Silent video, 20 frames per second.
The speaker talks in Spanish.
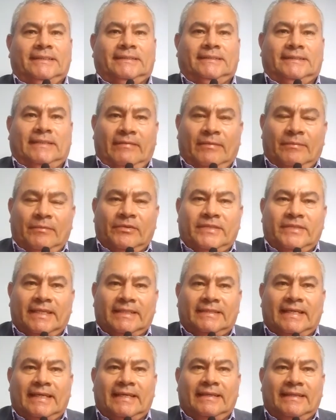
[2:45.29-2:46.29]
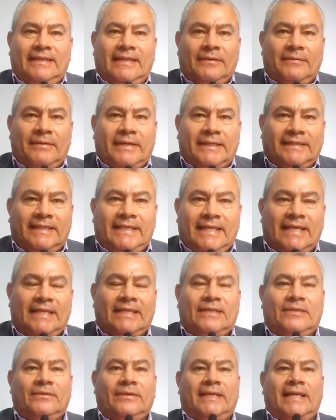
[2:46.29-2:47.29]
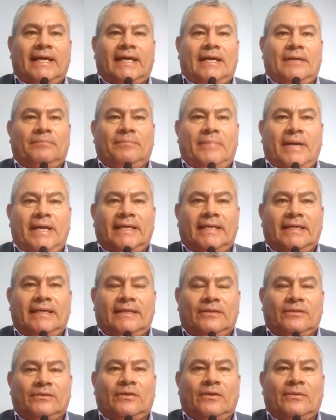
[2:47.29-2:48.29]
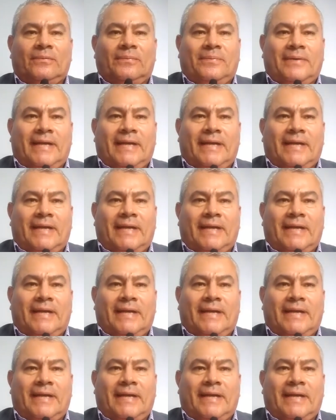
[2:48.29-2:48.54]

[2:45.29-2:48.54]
Sabemos que están debatiendo en la campaña del doctor